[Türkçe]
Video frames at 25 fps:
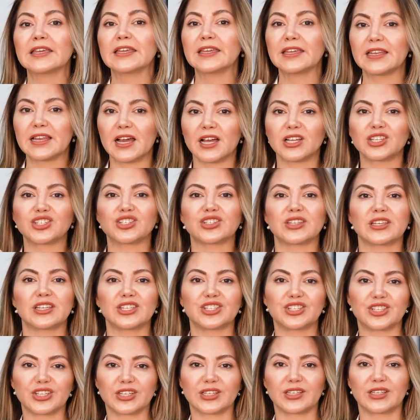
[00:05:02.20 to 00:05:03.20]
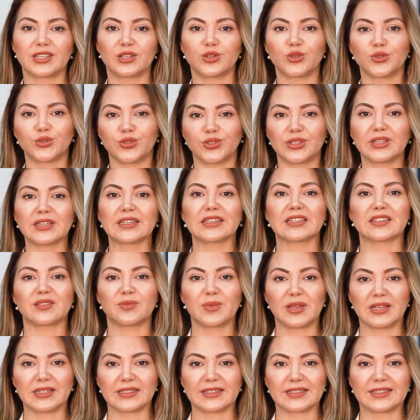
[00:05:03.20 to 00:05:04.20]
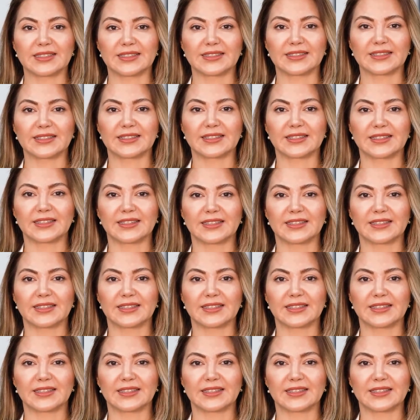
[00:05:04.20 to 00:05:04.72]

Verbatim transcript: ilaç değişikliği yoluna gitmelisiniz.